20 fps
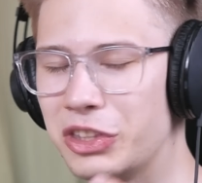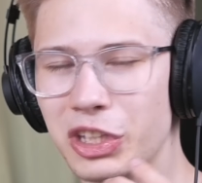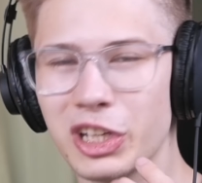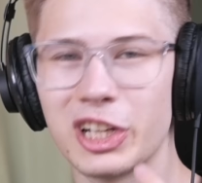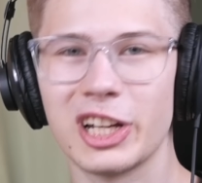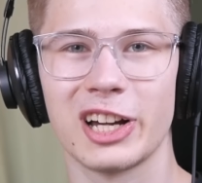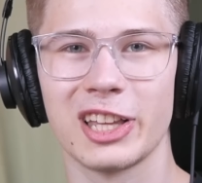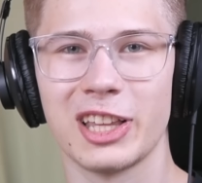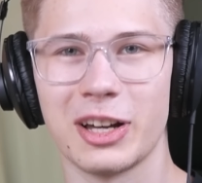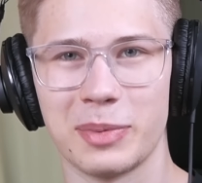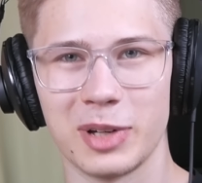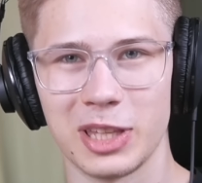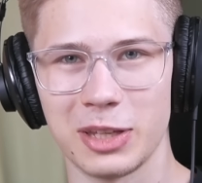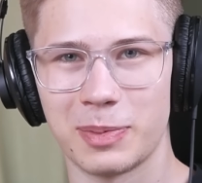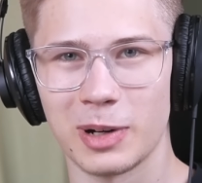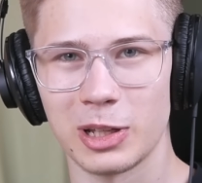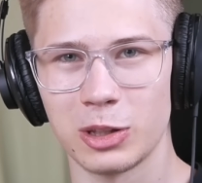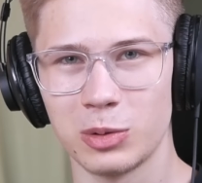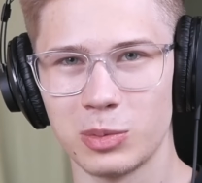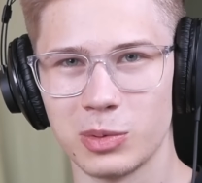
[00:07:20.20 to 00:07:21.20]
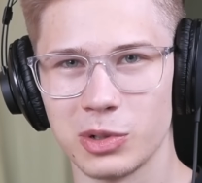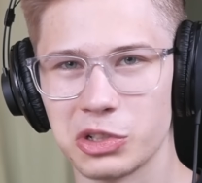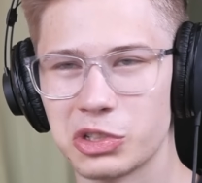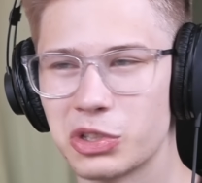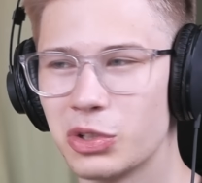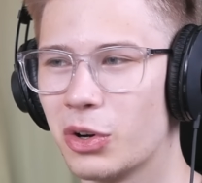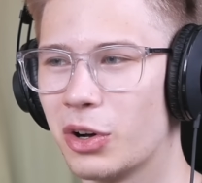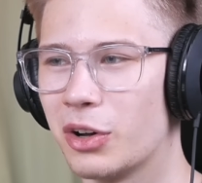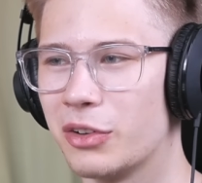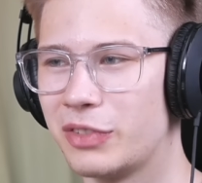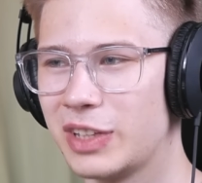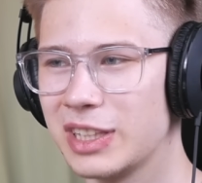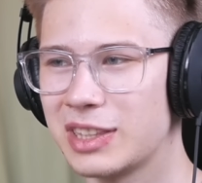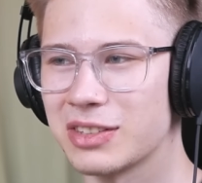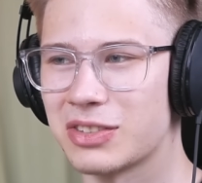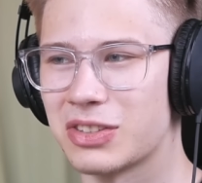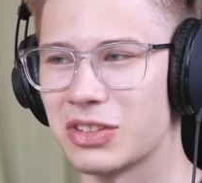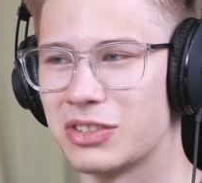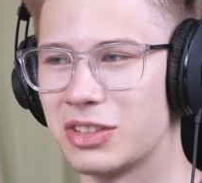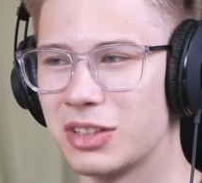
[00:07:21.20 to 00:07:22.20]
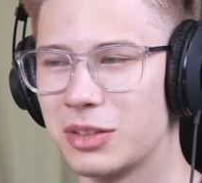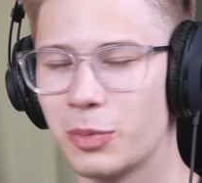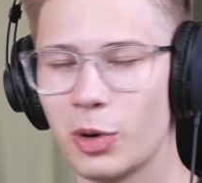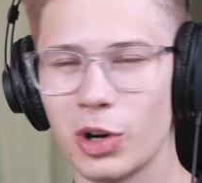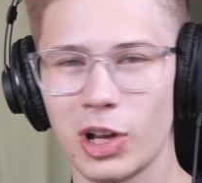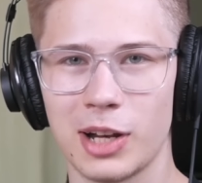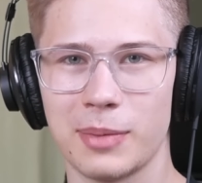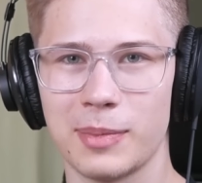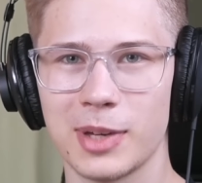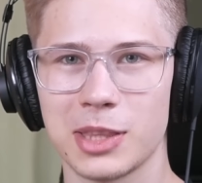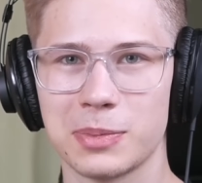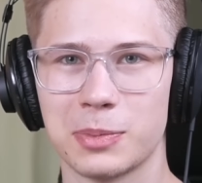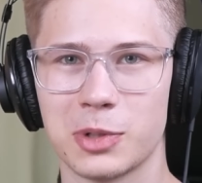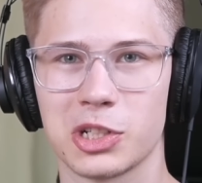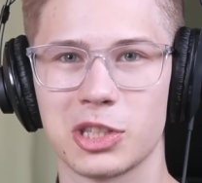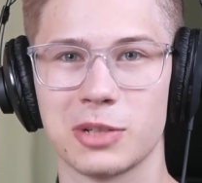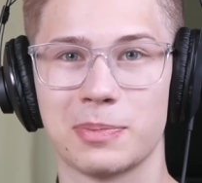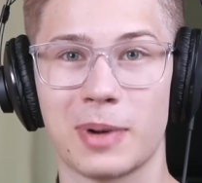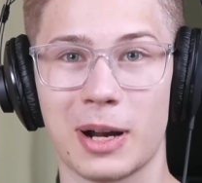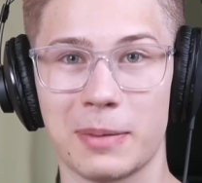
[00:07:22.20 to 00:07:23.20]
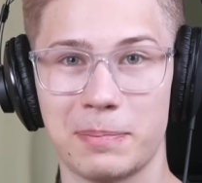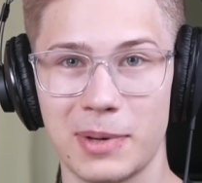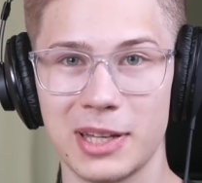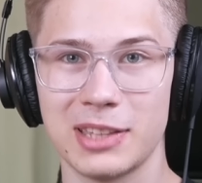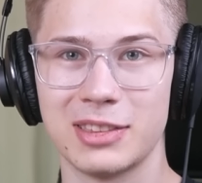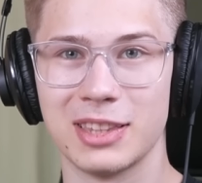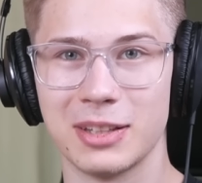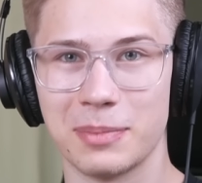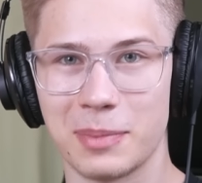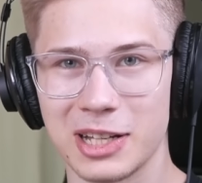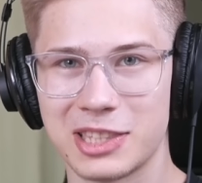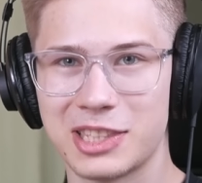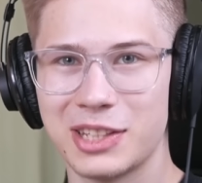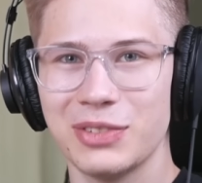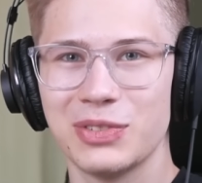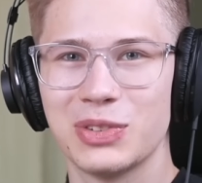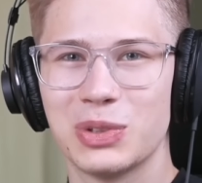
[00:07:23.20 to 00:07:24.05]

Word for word: Никогда бы не подумал, что Витаса седьмой элемент можно пропеть на мотив